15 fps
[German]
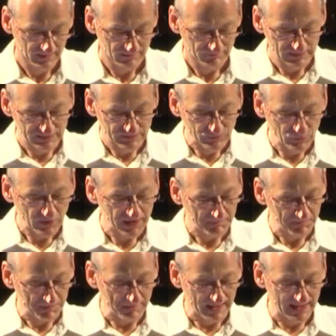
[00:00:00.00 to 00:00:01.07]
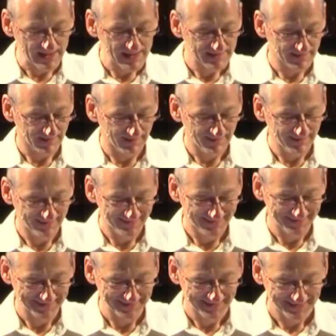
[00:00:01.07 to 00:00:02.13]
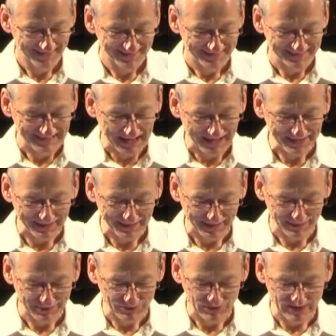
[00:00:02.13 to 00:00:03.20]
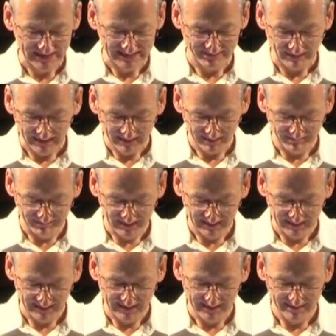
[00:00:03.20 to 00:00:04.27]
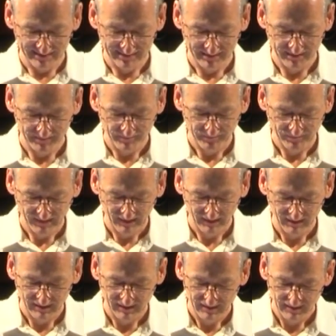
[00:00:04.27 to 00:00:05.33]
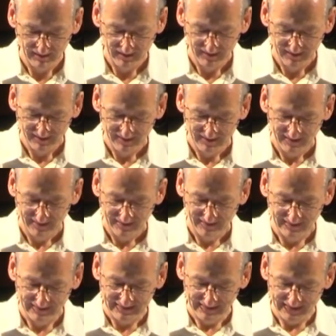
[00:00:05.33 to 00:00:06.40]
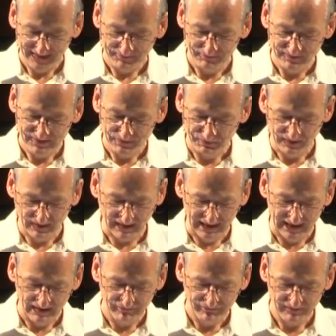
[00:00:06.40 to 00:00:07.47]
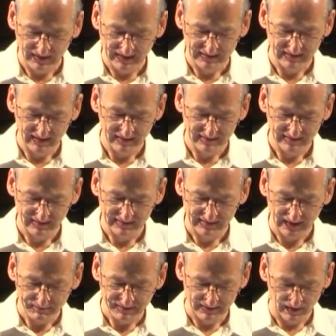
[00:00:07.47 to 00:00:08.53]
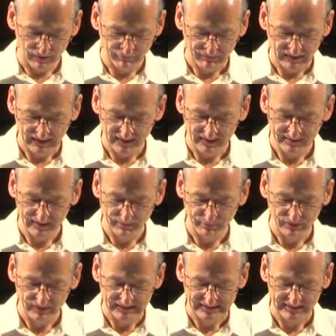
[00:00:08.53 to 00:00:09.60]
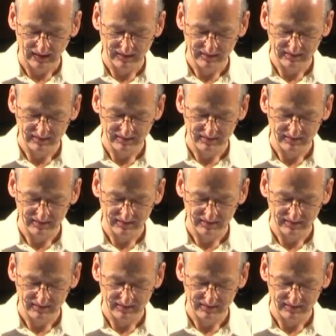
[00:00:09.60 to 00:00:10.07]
Mit zunehmendem Alter neige ich zu der zweiten Variante. Das Leben zu begreifen als ein sich selbst aufklärender Prozess